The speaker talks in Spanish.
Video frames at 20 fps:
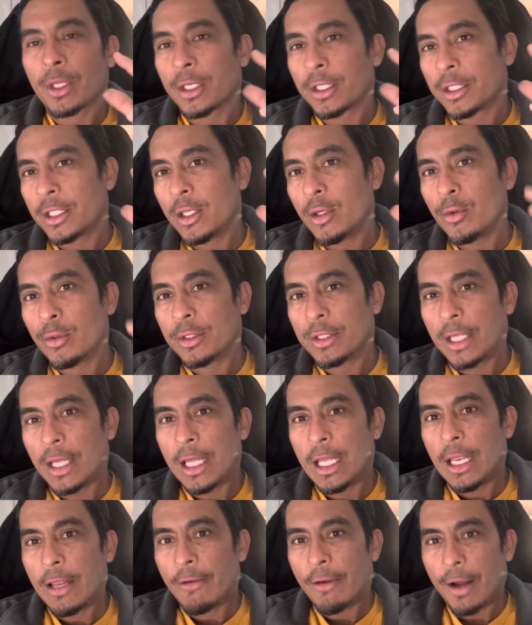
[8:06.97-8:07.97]
si
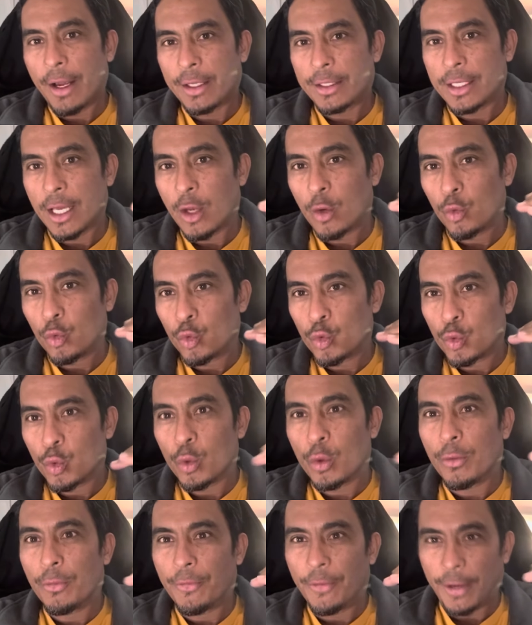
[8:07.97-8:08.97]
ustedes le van a echar un
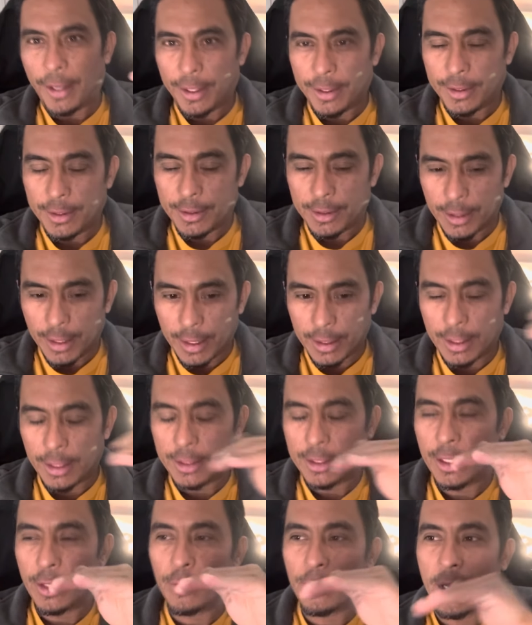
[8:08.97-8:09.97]
surface, es
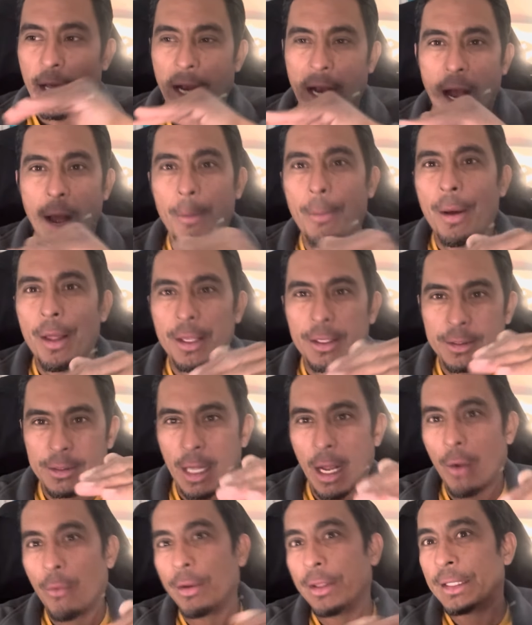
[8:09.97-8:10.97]
decir, una capa de
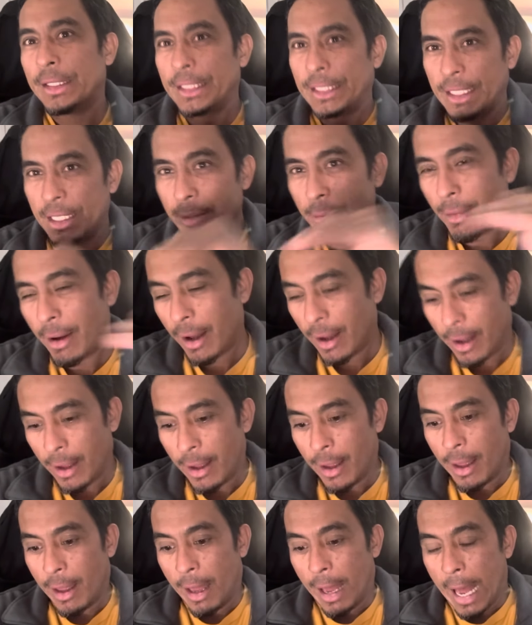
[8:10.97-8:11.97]
estaco encima
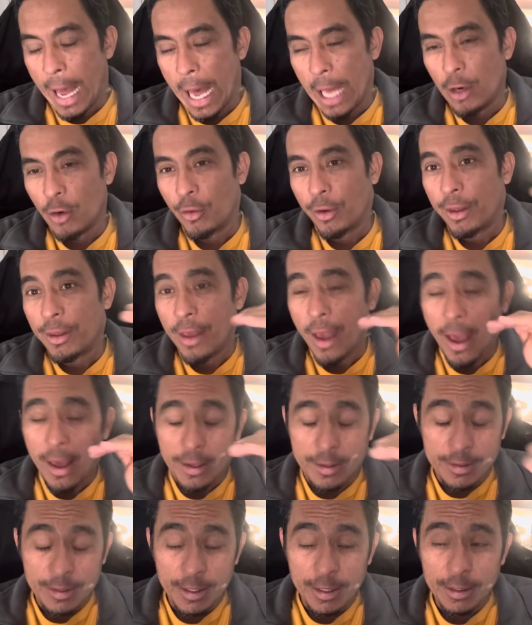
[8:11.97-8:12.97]
a lo que ya
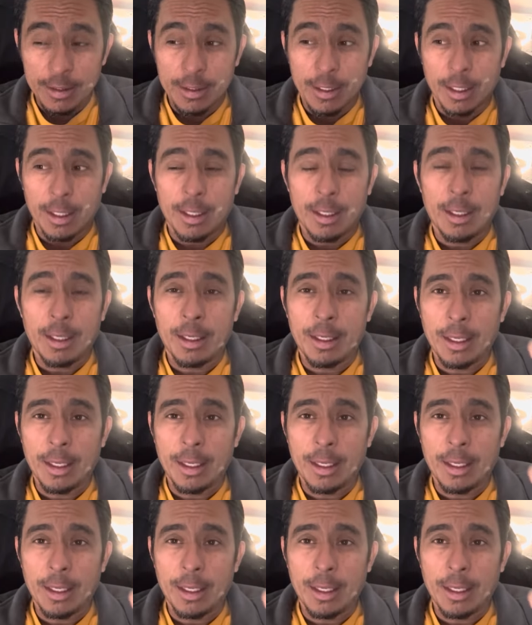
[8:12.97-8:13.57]
existe,